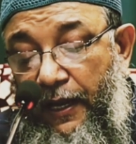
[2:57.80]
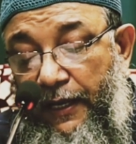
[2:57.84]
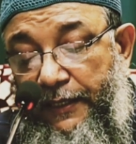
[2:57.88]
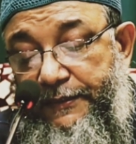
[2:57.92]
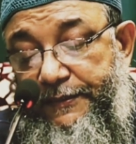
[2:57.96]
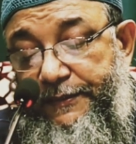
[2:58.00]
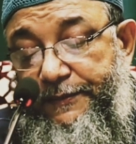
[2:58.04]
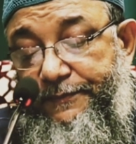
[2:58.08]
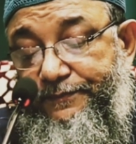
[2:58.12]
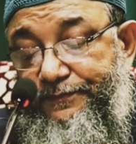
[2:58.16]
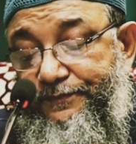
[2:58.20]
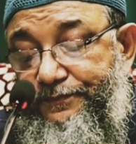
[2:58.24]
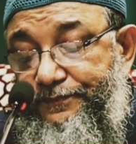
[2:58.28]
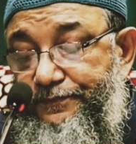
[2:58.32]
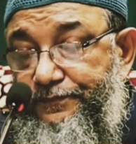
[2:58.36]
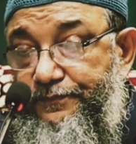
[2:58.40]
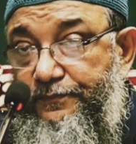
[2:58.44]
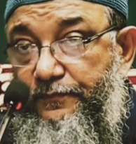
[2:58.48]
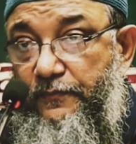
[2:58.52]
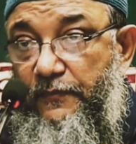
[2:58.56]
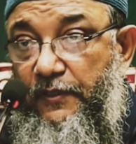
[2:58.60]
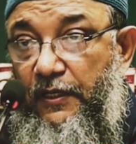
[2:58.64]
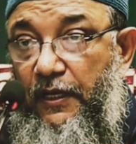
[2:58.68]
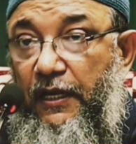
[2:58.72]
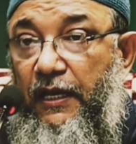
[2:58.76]
আচ্ছা
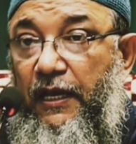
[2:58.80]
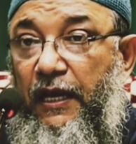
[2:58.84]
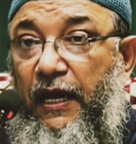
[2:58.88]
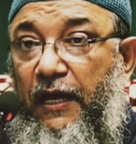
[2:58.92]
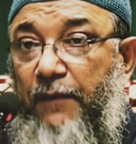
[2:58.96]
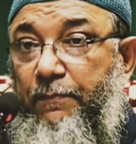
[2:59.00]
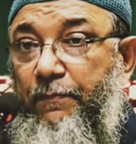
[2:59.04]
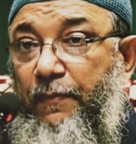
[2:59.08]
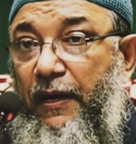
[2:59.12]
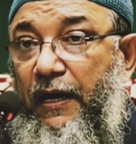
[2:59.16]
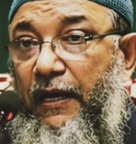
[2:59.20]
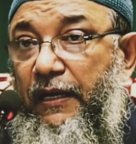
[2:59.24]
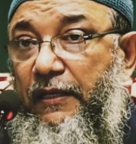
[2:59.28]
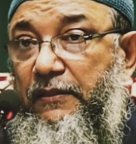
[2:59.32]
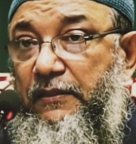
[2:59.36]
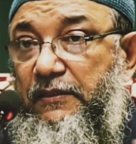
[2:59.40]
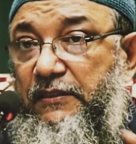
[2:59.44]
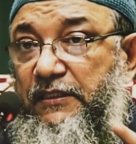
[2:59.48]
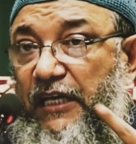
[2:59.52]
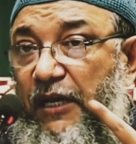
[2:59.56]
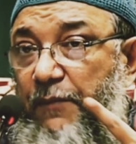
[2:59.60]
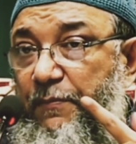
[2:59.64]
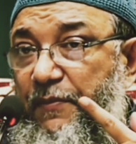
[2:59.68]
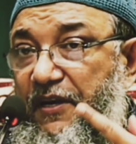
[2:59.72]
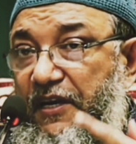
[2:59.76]
আর আর
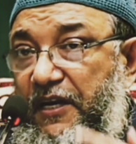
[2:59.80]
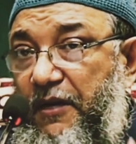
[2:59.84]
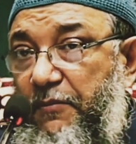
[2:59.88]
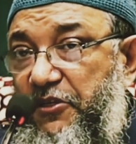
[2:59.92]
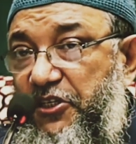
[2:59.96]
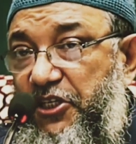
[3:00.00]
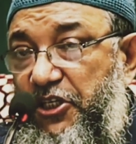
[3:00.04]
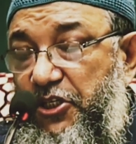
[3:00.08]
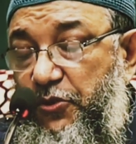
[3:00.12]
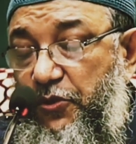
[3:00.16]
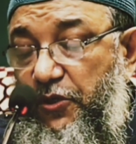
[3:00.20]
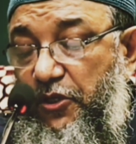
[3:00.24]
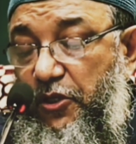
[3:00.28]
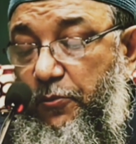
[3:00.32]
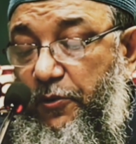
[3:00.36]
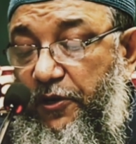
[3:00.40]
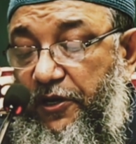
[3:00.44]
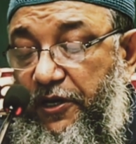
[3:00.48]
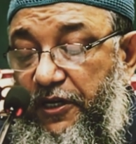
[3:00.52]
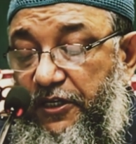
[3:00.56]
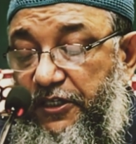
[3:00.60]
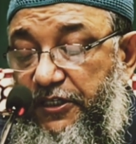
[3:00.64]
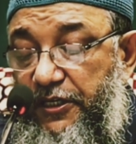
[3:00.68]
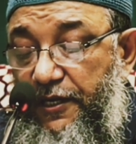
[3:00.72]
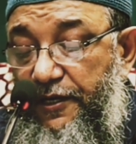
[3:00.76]
চার মিনিটে আমি শেষ করে দেবো
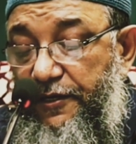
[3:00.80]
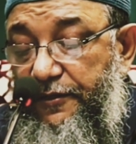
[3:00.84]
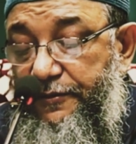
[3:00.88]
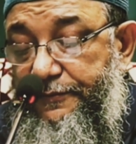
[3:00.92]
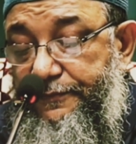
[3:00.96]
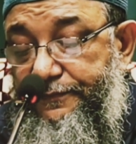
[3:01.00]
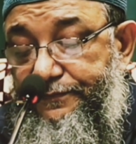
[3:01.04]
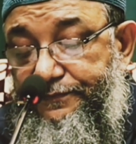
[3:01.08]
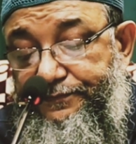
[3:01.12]
এটা ইনশাল্লাহ